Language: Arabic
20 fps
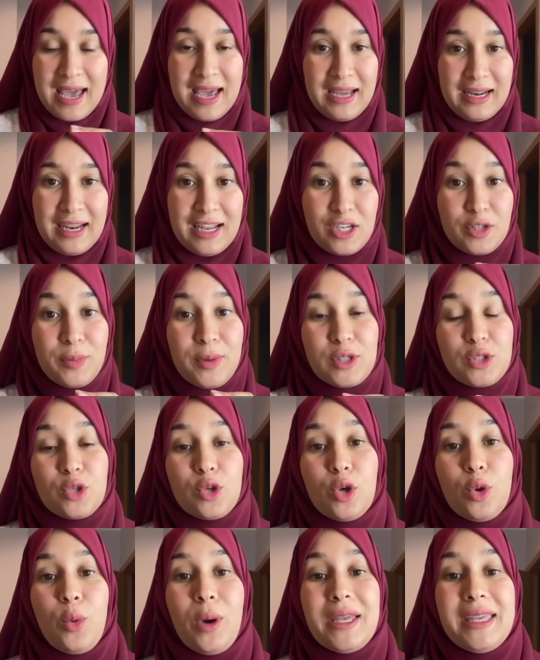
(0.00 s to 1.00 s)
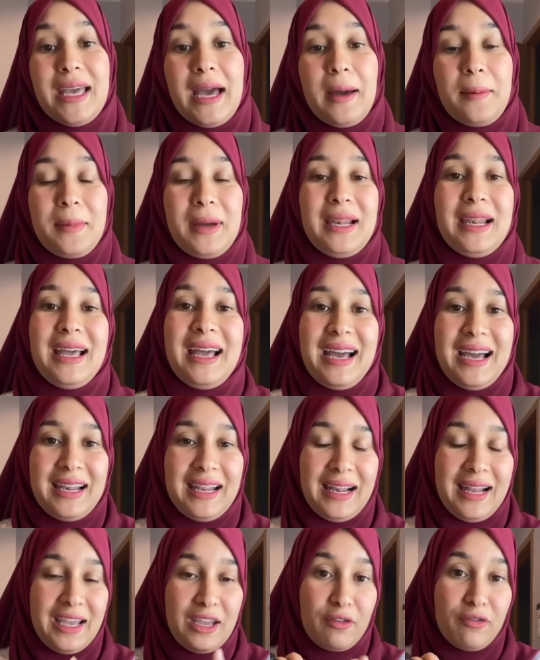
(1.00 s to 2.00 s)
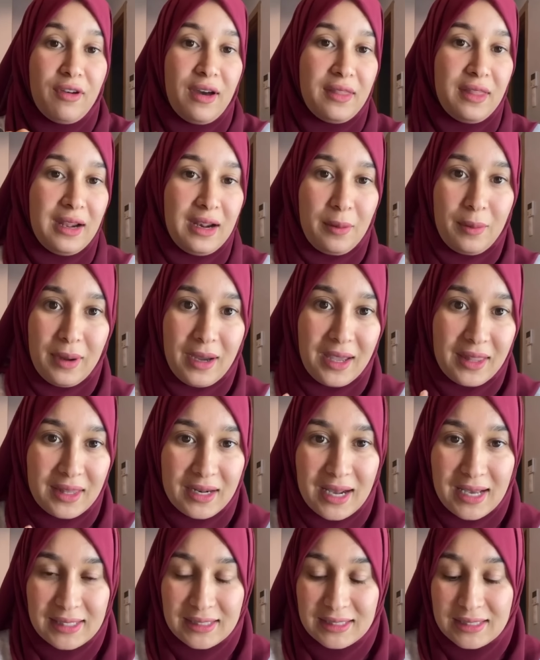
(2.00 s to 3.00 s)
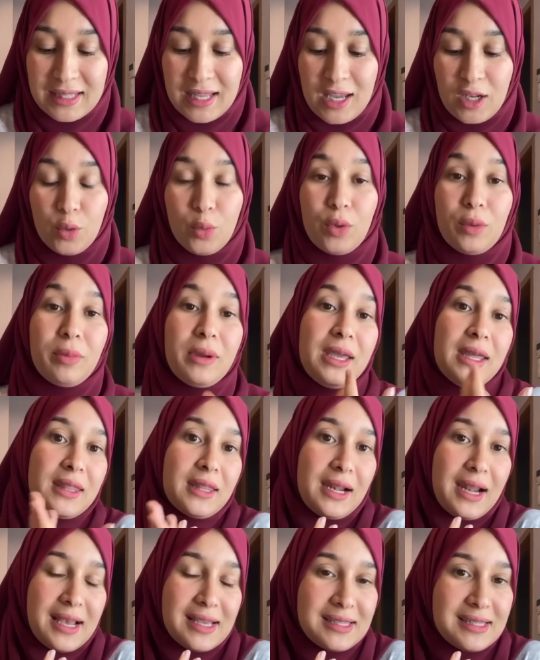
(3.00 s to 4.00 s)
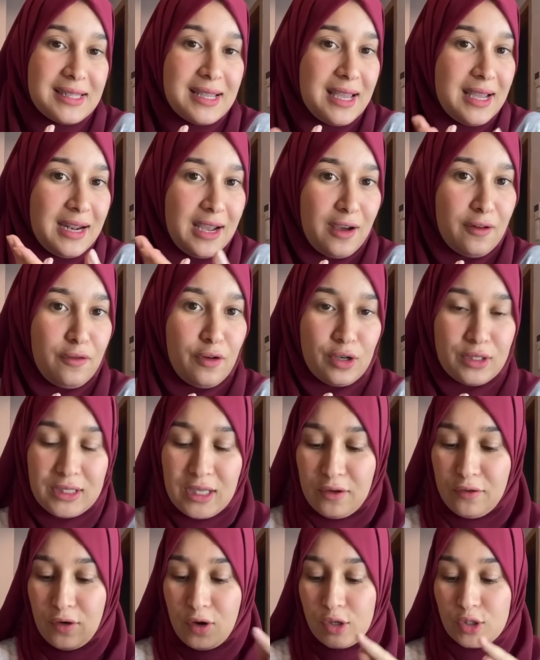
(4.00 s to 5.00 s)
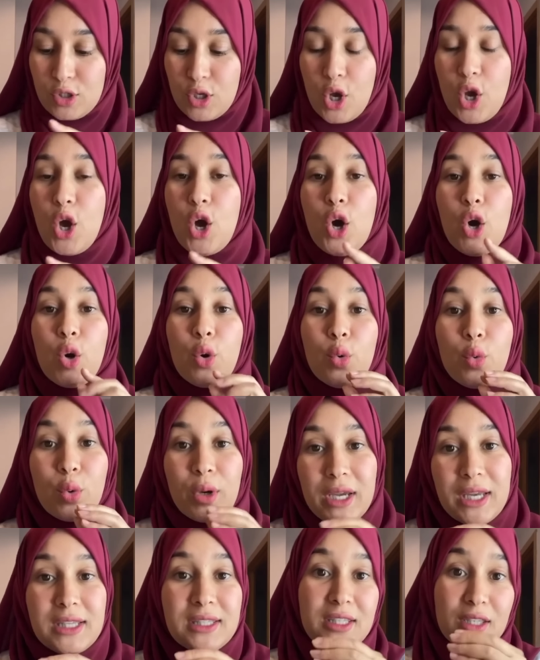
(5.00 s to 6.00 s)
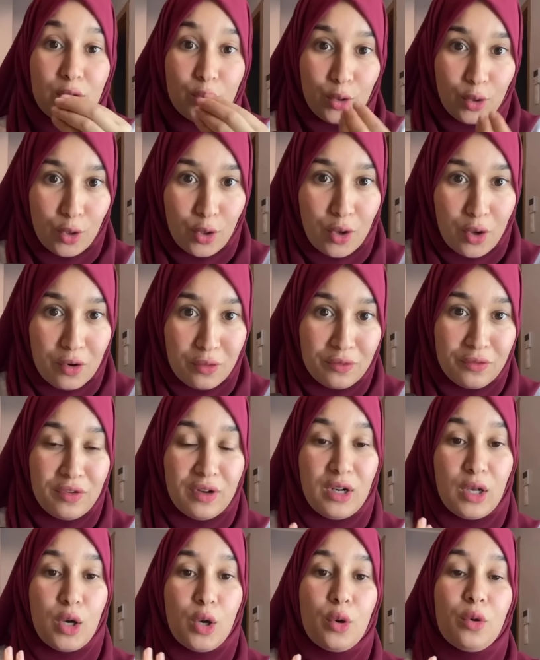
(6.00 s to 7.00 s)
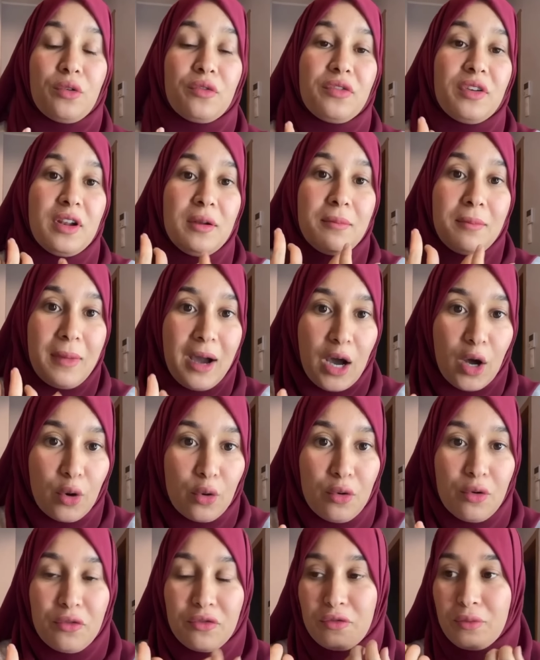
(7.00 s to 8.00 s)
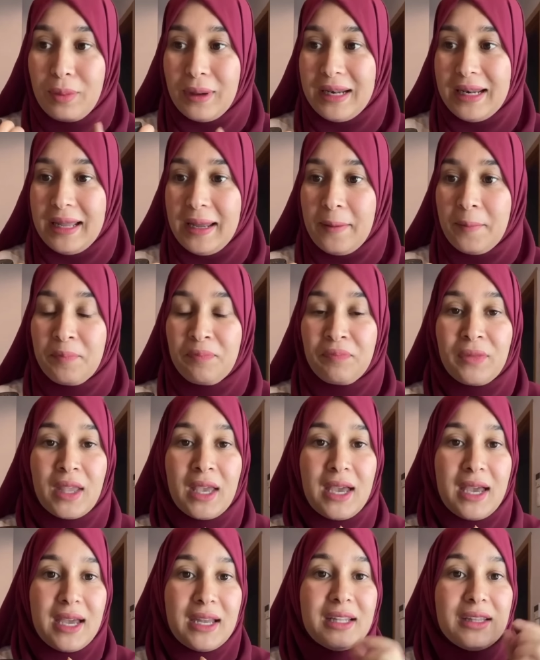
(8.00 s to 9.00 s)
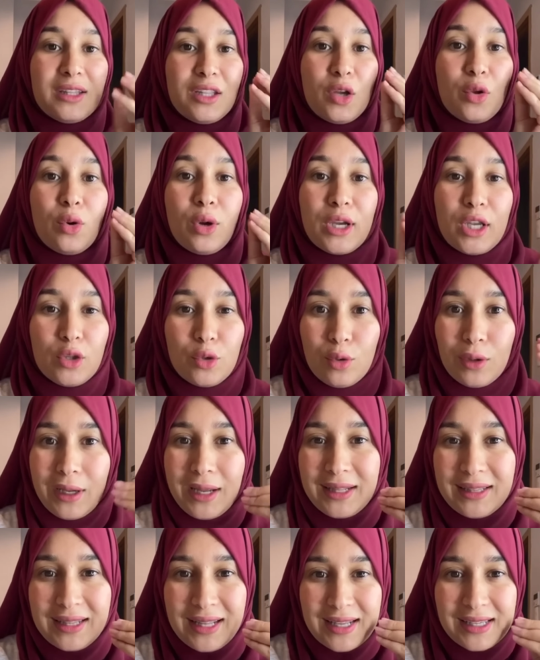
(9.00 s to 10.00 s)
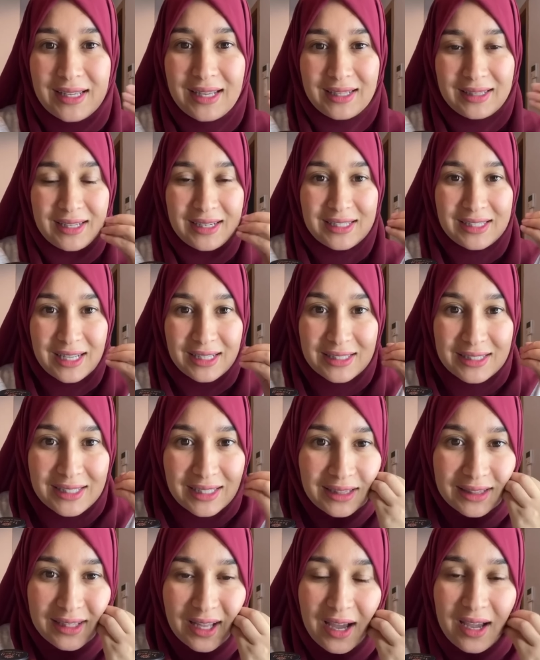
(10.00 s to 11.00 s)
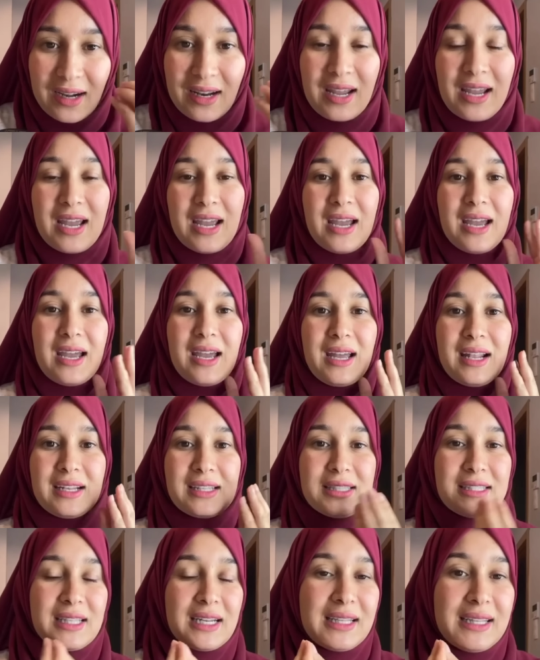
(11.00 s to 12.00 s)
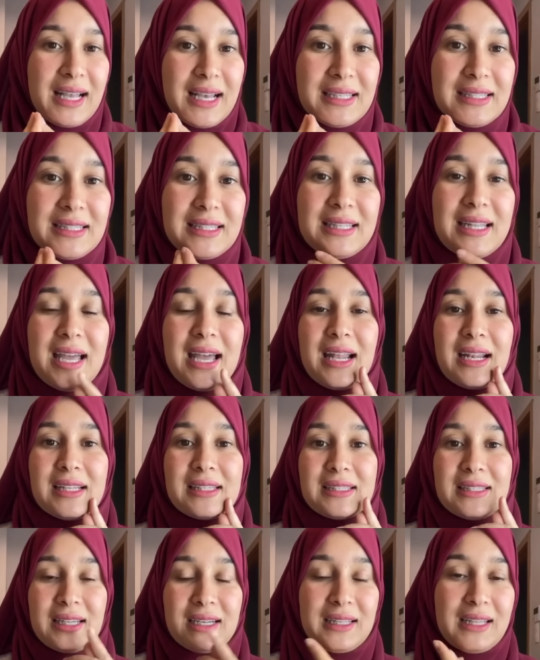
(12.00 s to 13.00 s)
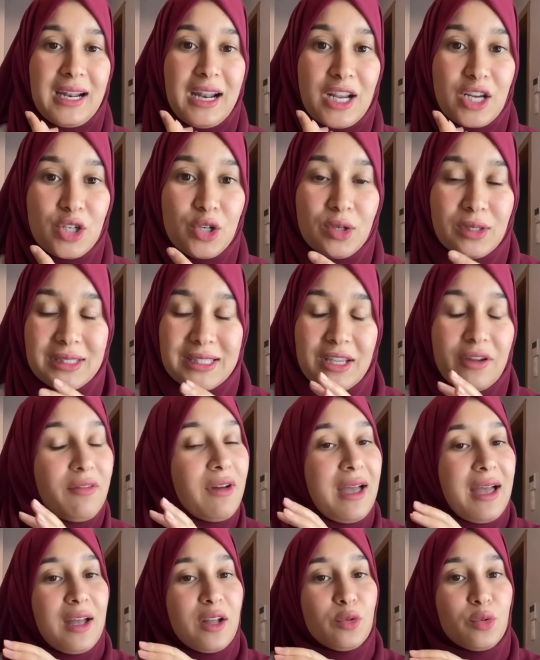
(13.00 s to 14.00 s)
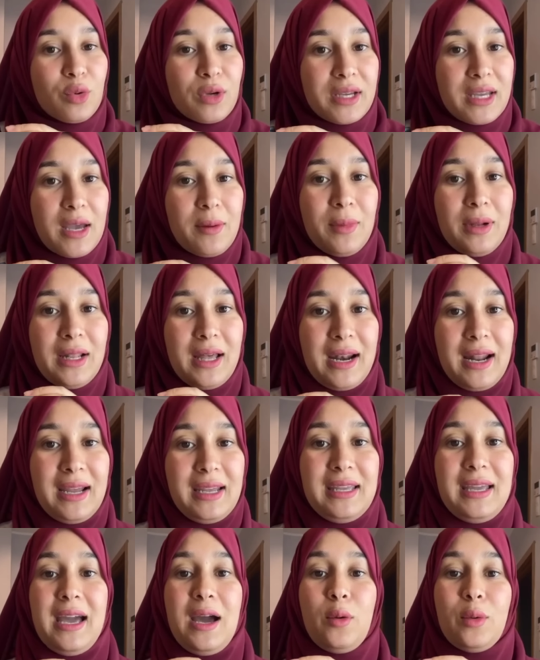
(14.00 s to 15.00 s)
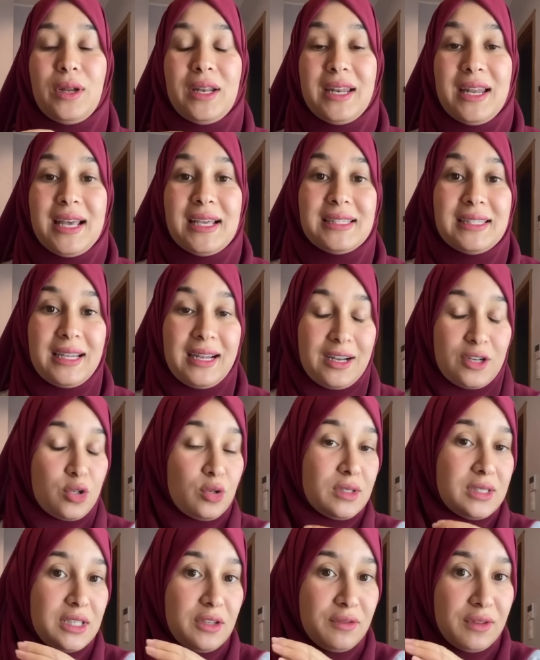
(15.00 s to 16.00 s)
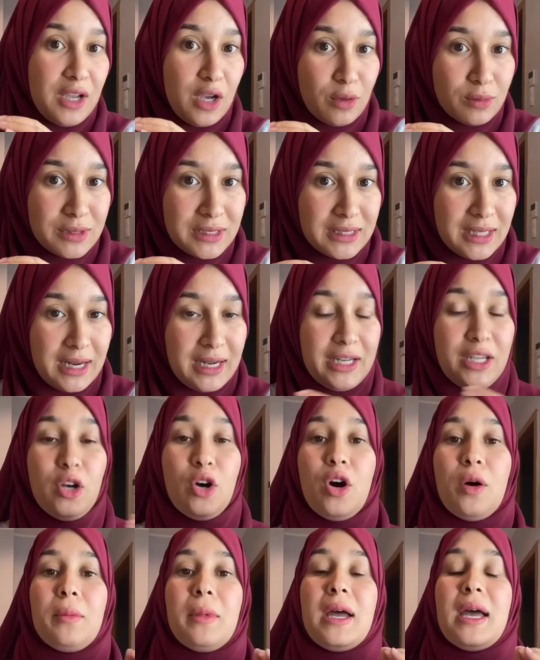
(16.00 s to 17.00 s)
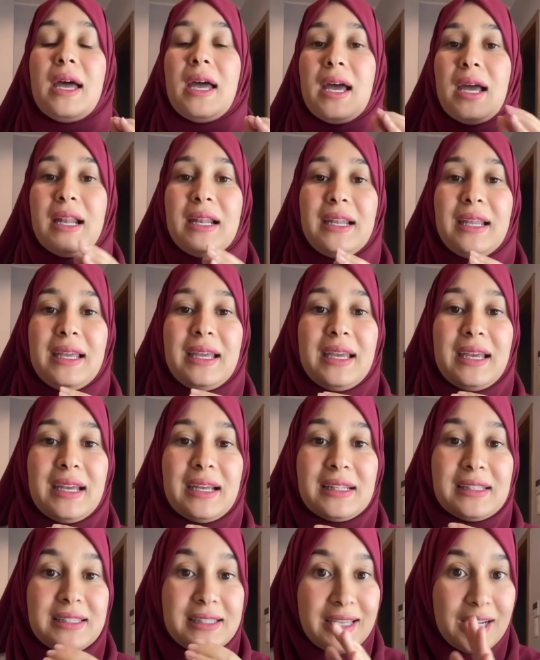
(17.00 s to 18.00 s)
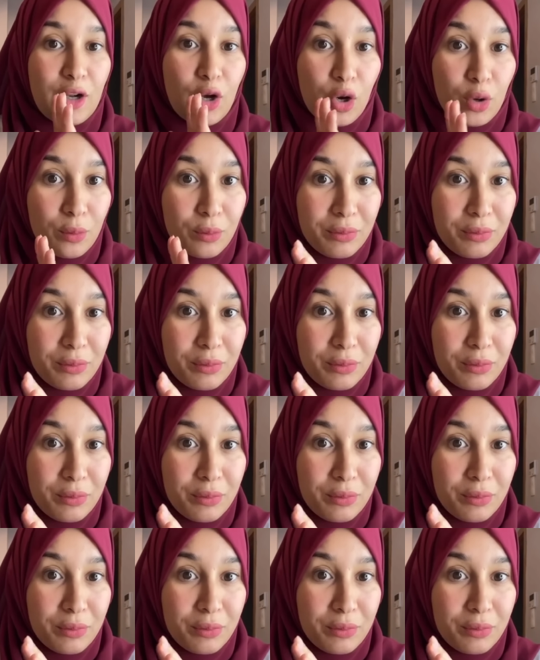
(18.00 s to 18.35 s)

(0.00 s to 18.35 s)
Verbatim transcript: علاش باسكو هو يعمل على الحفاظ على بياض الاسنان ويبيض الاسنان افورس افورس وكي نزيدوا للقرنفل القرنفل معروف باللي آه، نديروه كي تكون عندنا درسه سطر آه، السطر تاع السنان السطر تاع لاجونسي هادو كامل راح يعاون الناس لاجونسي تاعهم تسطر عليهم اللي تسيلهم